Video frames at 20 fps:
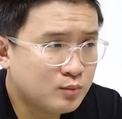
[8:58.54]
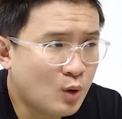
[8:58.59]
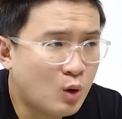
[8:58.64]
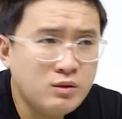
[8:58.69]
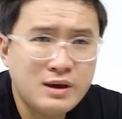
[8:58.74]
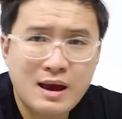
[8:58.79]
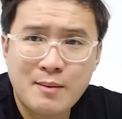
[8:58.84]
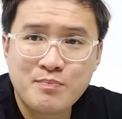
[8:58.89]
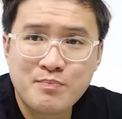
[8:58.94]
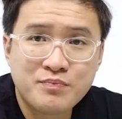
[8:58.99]

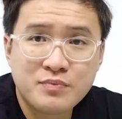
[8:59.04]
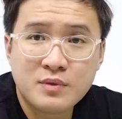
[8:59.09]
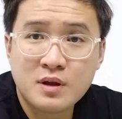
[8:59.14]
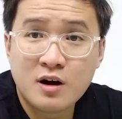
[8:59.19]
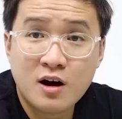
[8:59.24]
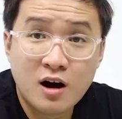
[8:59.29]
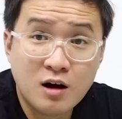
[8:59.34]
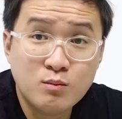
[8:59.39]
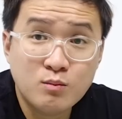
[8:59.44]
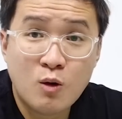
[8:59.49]
400
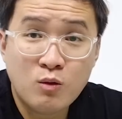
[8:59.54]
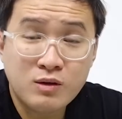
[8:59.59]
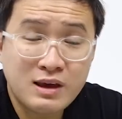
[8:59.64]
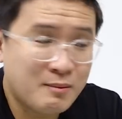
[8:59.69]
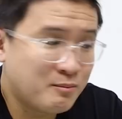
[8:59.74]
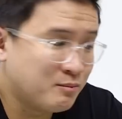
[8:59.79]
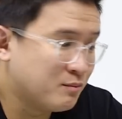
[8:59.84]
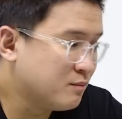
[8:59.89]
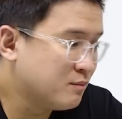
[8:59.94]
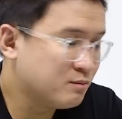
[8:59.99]
Hơn
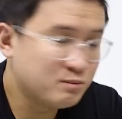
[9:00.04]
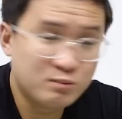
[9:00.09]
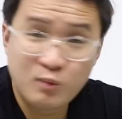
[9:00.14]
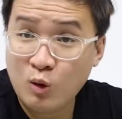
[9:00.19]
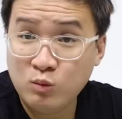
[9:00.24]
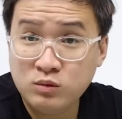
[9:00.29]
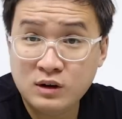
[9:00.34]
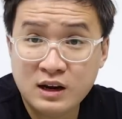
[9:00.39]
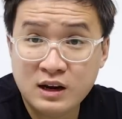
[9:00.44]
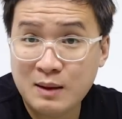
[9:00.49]
400
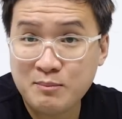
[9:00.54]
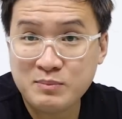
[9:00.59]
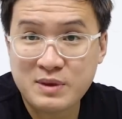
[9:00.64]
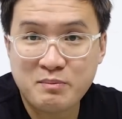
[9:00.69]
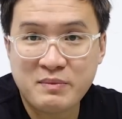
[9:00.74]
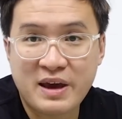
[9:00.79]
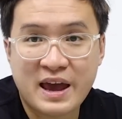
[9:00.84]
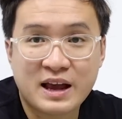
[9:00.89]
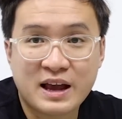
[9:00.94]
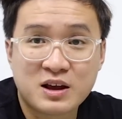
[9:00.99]
4 đến
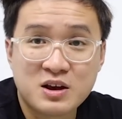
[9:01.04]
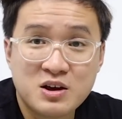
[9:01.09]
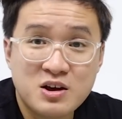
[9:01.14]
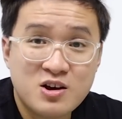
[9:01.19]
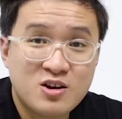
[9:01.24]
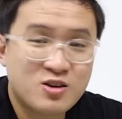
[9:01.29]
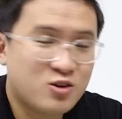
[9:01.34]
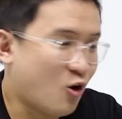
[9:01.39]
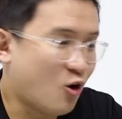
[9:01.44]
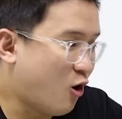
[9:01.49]
500 ngàn
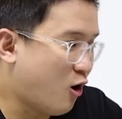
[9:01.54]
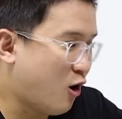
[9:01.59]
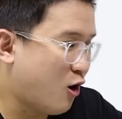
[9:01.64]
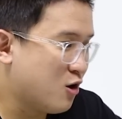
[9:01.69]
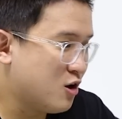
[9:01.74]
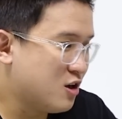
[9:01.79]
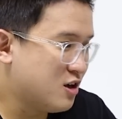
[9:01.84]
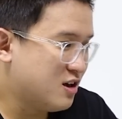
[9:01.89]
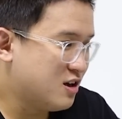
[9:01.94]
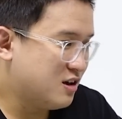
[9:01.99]
Cho
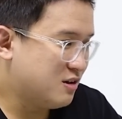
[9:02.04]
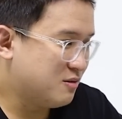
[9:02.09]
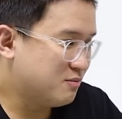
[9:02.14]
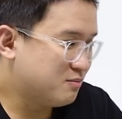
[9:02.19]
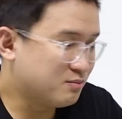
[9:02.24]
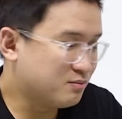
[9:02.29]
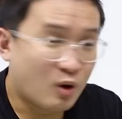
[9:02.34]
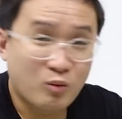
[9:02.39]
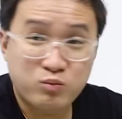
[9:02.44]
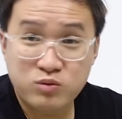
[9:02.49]

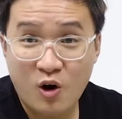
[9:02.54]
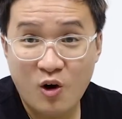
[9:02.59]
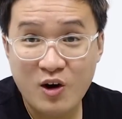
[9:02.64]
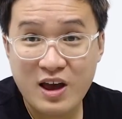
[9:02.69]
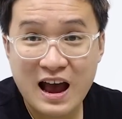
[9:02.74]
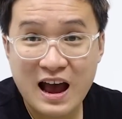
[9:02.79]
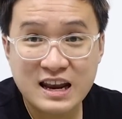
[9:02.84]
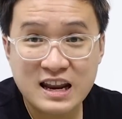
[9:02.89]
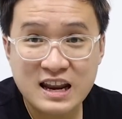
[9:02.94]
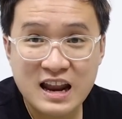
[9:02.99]
một đôi
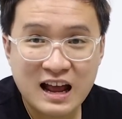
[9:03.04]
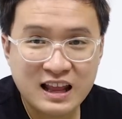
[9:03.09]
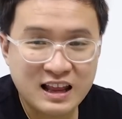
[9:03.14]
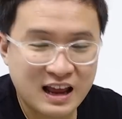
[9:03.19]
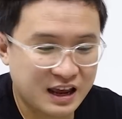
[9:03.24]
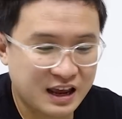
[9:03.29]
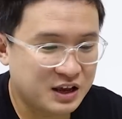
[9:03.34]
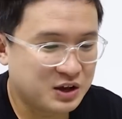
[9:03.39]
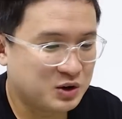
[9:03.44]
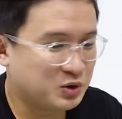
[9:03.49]
Adidas
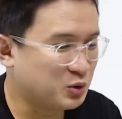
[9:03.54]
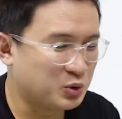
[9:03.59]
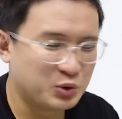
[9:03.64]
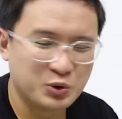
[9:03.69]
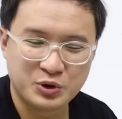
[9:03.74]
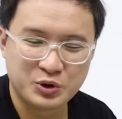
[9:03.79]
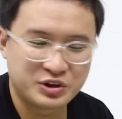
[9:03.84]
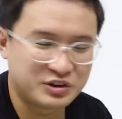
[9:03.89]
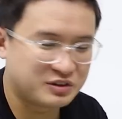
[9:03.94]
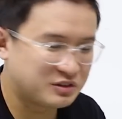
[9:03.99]
này
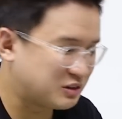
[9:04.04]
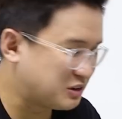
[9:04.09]
Ui